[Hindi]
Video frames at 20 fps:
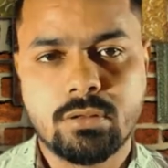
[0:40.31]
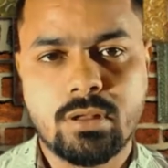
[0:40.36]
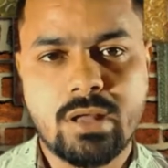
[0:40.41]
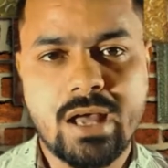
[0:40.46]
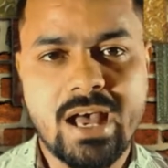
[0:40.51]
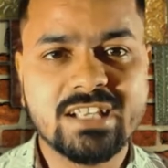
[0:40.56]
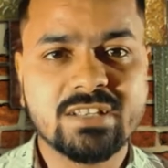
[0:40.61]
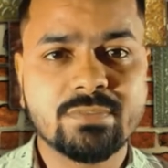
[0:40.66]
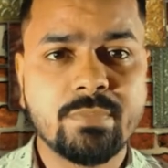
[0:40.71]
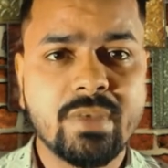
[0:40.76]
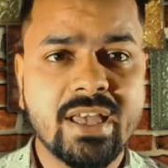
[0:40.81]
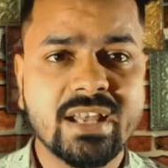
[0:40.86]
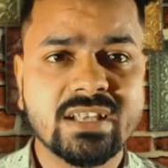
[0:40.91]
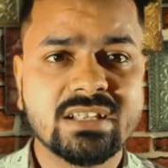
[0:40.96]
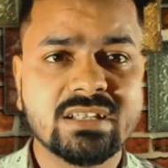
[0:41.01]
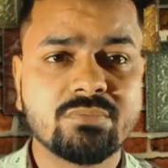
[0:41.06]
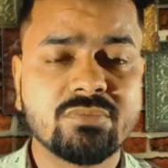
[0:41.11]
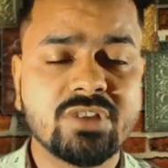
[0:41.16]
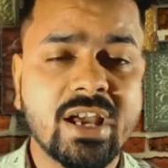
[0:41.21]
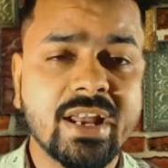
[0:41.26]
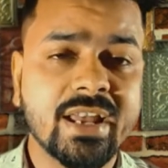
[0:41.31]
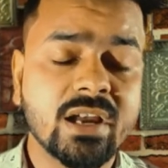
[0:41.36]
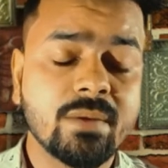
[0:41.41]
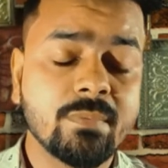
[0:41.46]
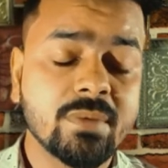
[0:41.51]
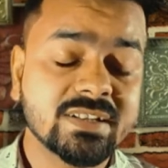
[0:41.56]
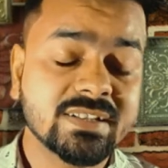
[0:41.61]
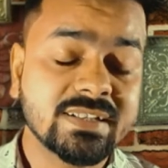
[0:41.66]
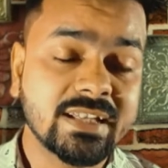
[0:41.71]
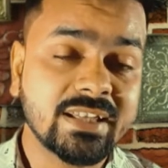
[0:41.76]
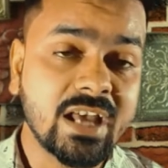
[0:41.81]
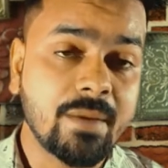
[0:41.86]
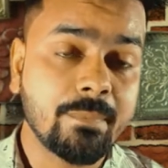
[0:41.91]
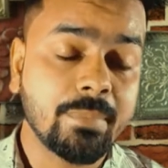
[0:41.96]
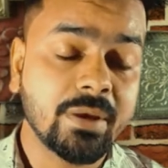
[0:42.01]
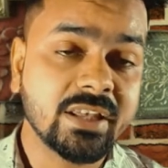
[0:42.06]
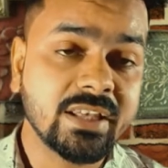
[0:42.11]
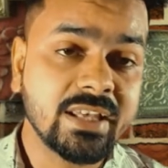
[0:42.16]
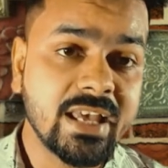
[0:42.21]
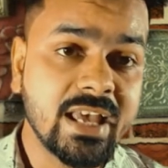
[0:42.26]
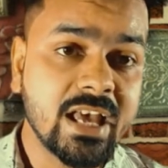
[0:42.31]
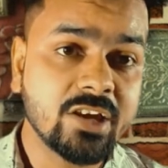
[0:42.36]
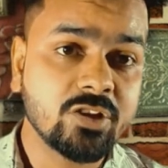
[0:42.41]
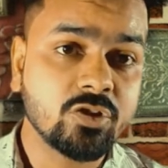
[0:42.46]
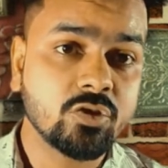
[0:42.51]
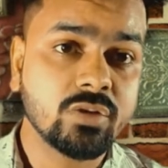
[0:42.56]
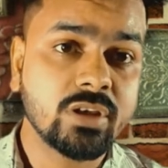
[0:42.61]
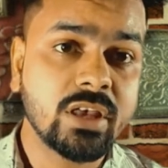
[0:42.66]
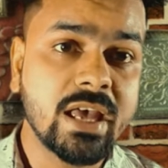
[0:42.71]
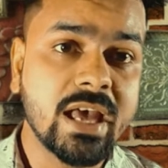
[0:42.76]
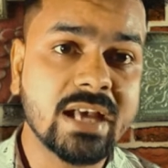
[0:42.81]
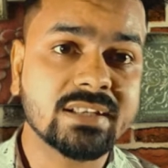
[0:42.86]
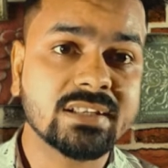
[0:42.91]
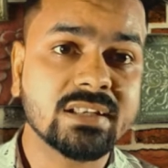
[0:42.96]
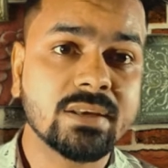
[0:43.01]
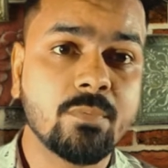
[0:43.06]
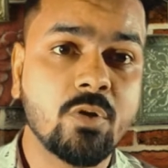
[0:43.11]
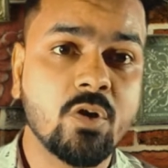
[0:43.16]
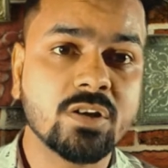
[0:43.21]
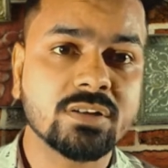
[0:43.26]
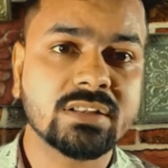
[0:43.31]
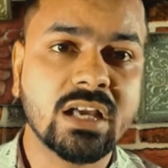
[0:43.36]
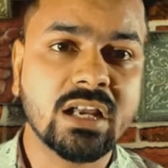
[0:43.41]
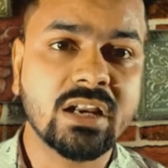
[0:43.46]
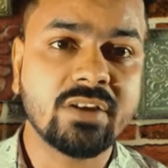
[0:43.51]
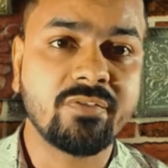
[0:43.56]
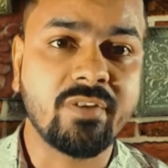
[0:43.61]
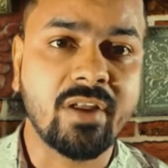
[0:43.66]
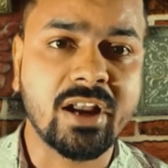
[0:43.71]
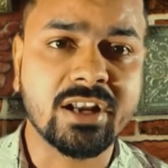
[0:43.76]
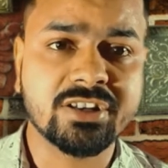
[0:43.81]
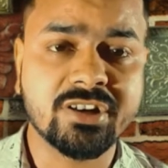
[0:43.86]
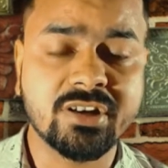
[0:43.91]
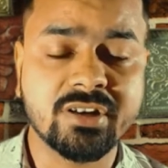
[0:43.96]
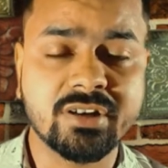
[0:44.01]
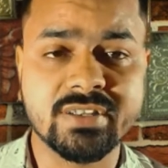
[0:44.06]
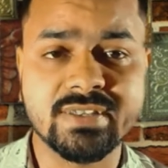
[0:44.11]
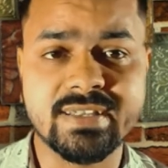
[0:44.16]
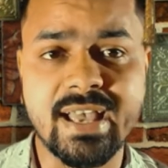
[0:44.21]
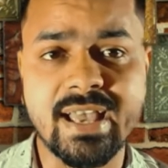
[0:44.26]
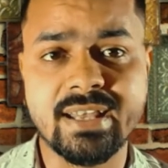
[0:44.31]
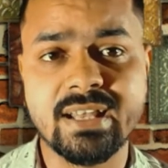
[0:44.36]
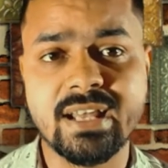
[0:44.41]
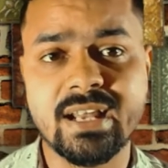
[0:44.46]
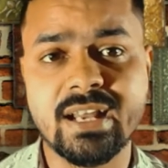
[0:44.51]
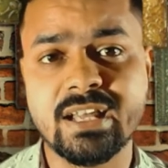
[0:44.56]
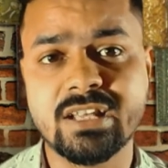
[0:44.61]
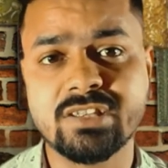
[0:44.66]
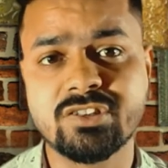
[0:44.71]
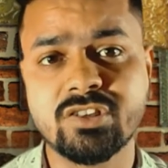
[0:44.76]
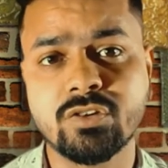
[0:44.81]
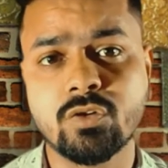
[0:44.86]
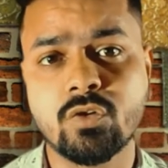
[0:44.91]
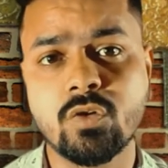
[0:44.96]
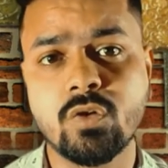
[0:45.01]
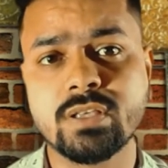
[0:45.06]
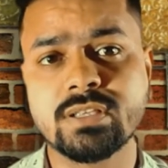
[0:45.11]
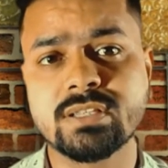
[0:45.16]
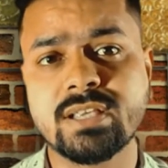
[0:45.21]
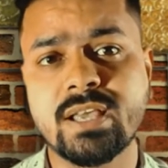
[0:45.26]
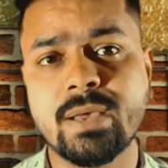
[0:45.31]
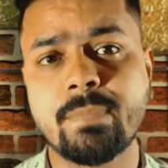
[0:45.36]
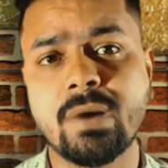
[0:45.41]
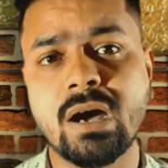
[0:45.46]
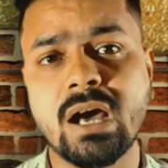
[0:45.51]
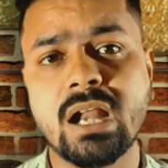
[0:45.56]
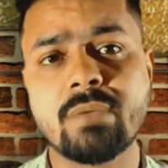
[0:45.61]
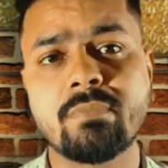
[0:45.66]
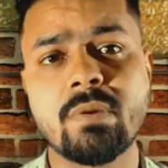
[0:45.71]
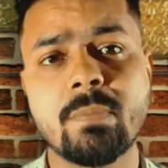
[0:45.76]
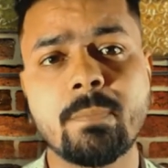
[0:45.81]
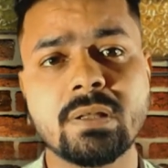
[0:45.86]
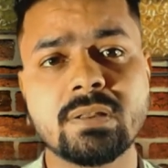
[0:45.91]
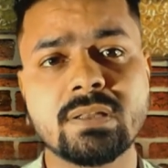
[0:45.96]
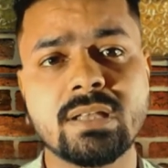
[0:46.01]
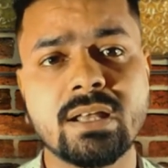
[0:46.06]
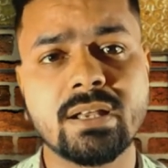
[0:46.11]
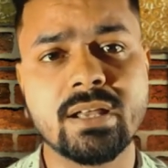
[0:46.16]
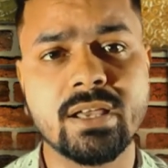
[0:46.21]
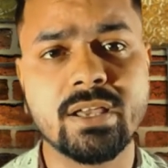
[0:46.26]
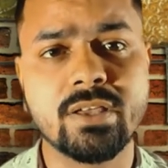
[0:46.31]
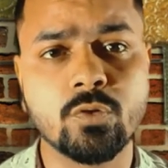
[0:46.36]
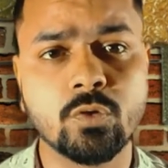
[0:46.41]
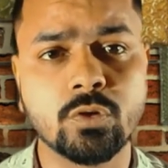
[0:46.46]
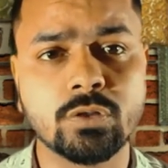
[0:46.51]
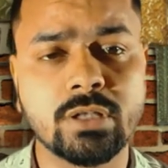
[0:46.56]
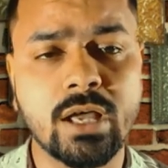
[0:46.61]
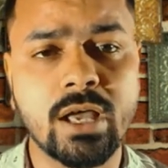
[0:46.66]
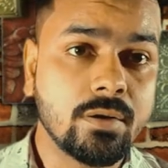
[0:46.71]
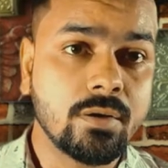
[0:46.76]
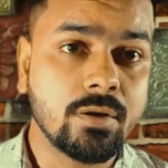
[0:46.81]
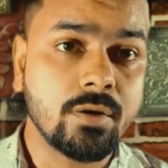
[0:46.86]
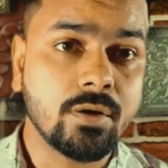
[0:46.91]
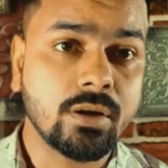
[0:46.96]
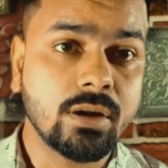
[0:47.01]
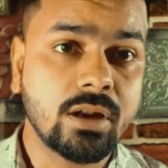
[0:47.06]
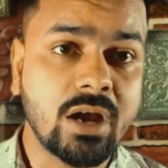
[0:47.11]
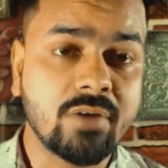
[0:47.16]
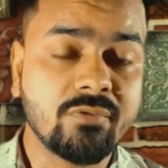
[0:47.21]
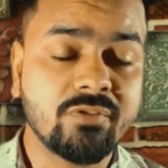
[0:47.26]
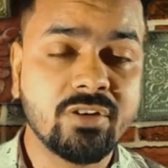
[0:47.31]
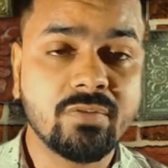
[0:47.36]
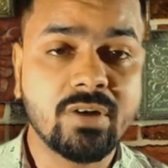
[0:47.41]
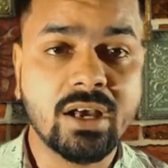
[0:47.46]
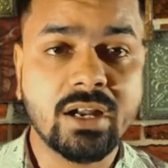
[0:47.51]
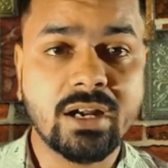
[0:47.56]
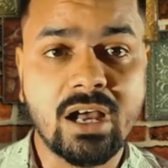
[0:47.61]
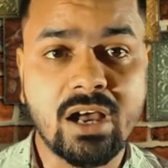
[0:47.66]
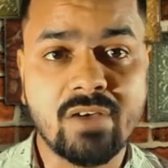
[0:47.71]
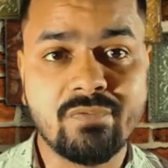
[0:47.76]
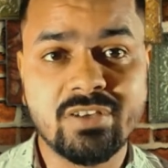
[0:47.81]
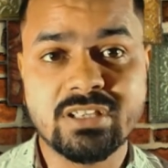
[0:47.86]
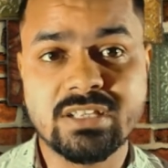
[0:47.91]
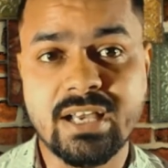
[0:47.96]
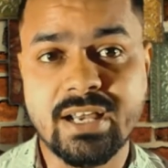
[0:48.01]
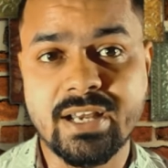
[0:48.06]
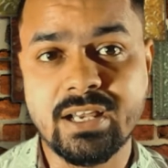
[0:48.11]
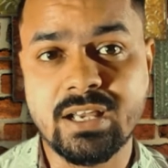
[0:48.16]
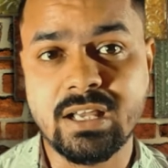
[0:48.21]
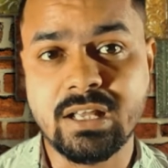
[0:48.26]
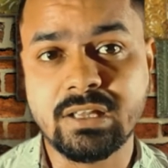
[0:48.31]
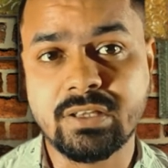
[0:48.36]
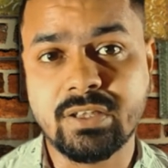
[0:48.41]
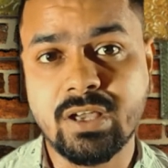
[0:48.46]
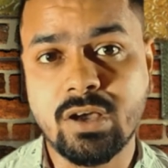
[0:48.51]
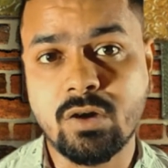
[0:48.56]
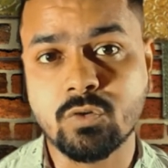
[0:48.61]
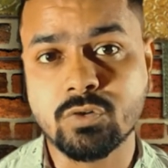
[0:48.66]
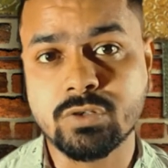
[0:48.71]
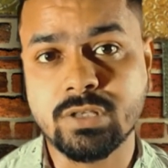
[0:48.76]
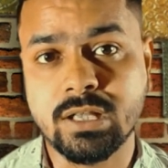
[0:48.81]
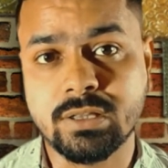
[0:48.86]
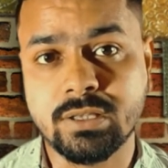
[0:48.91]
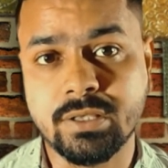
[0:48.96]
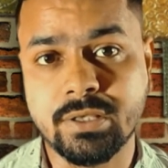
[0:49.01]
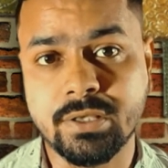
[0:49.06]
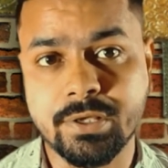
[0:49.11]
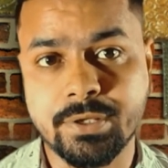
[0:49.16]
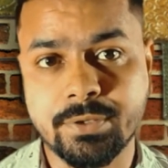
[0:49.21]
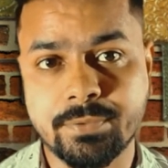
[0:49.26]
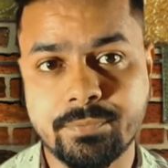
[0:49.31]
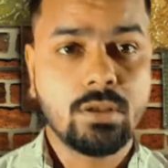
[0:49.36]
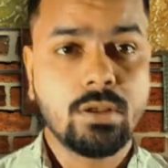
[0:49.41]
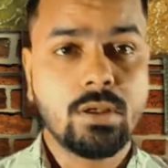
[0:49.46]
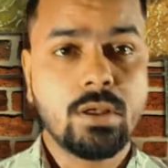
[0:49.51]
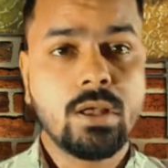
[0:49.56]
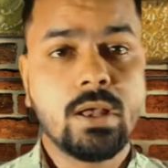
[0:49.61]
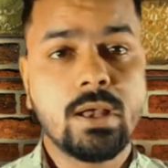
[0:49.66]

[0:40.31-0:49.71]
गाइज मेरे समझाने का मकसद यहाँ पर ये है क्योंकि ऐसे बहुत सारे फ्रेशर डिज़ाइनर हैं जिनको इसके बारे में पता नहीं होता है और काफ़ी बार काफ़ी सारी गलतियाँ हो जाती हैं